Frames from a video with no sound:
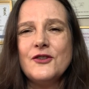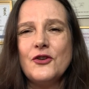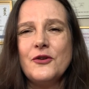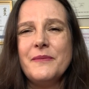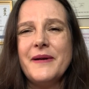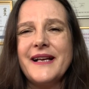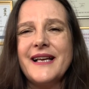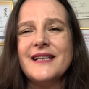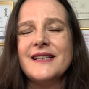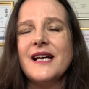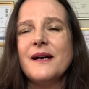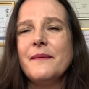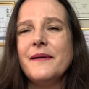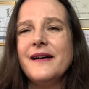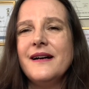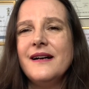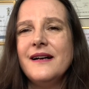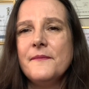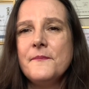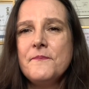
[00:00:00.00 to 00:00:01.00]
y me
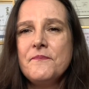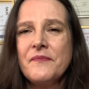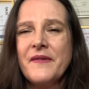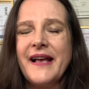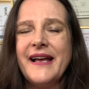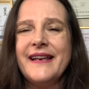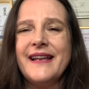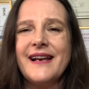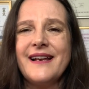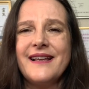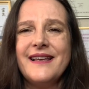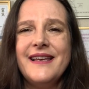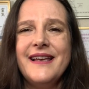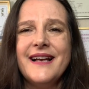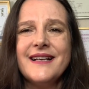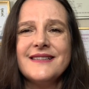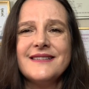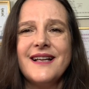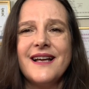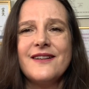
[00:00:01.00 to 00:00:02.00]
quitaba energía
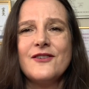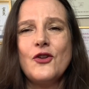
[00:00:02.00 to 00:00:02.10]
estar